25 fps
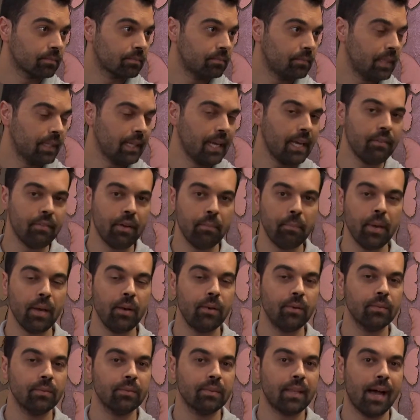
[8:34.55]
Ninguém vai
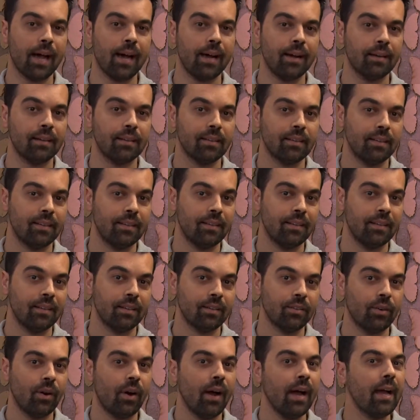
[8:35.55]
perguntar
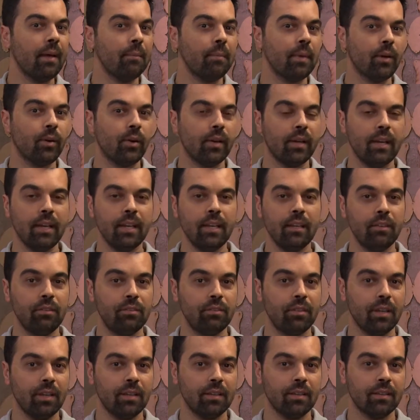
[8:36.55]
qual é a minha
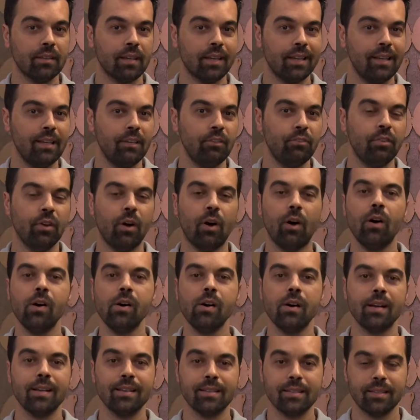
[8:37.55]
origem
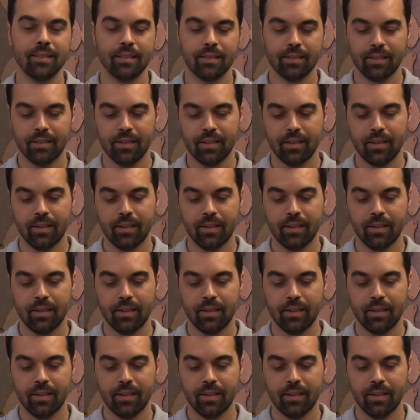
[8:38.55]
religiosa,